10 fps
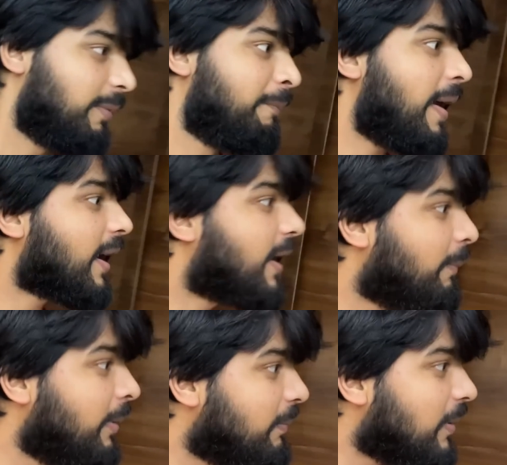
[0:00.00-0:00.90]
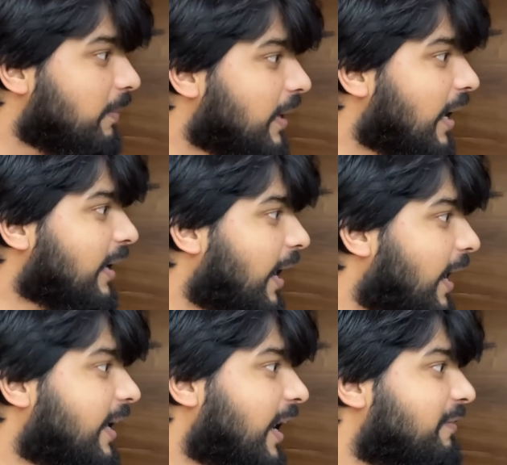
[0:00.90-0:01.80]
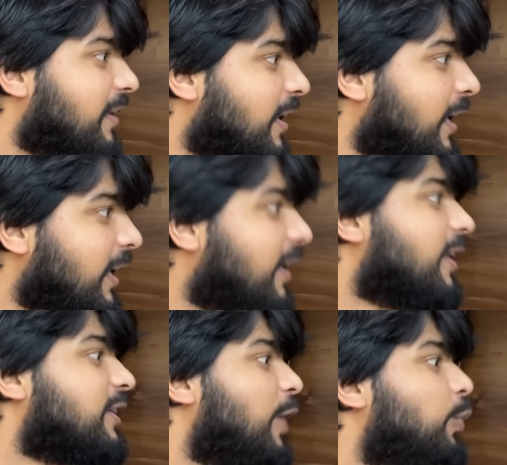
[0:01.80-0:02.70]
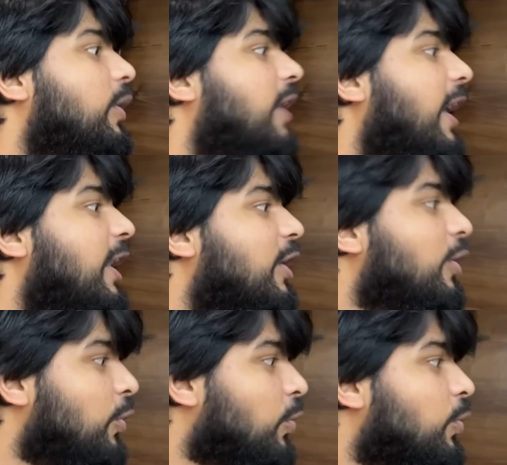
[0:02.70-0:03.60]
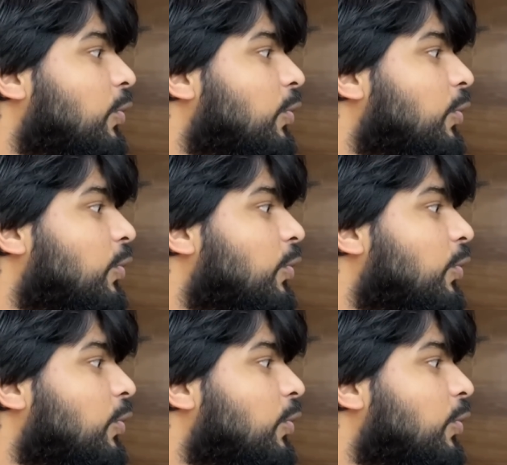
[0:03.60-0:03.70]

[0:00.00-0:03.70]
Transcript: मैं कभी भी बिना नहाए ट्रेवल नहीं करता हूँ लाइक यू